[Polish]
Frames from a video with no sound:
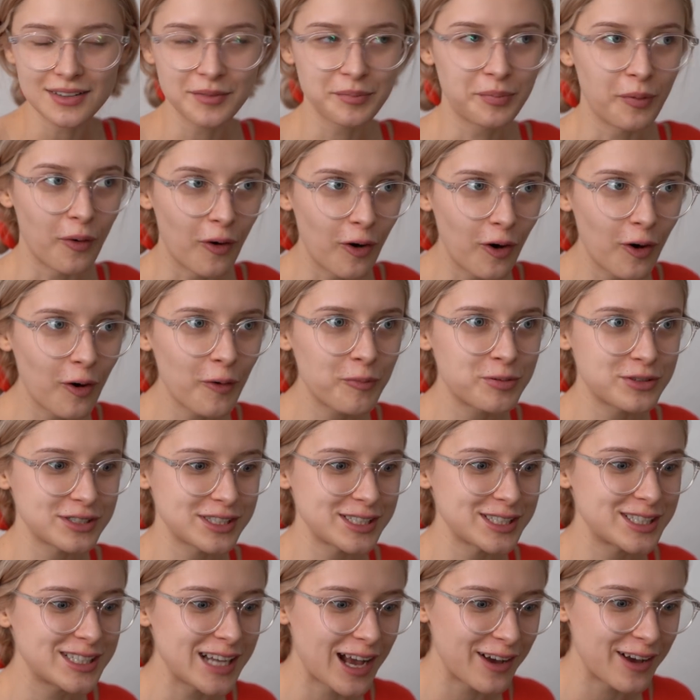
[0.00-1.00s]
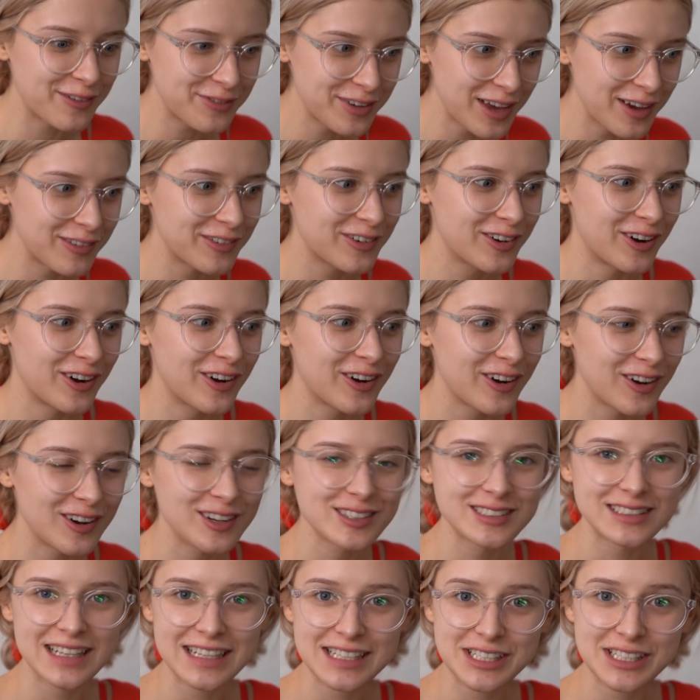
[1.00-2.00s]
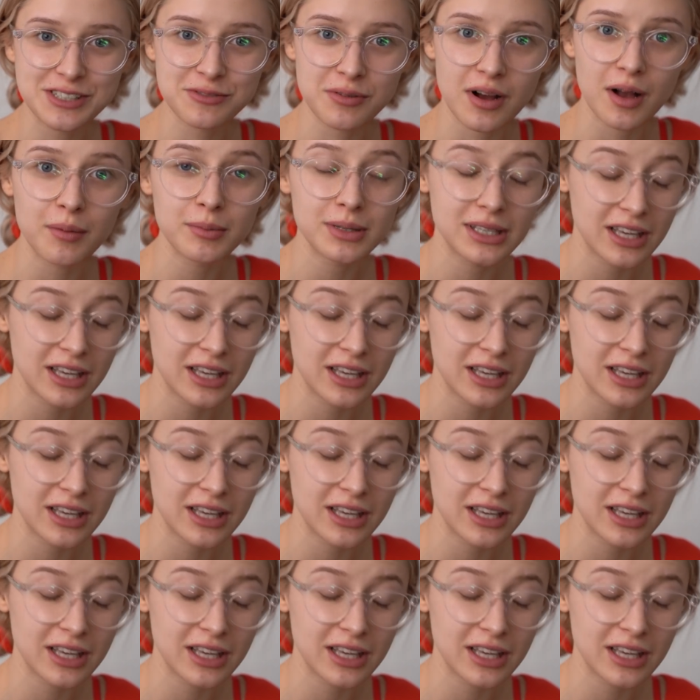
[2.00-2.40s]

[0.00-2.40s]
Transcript: bo przecież ja wiem kogo oznaczyłam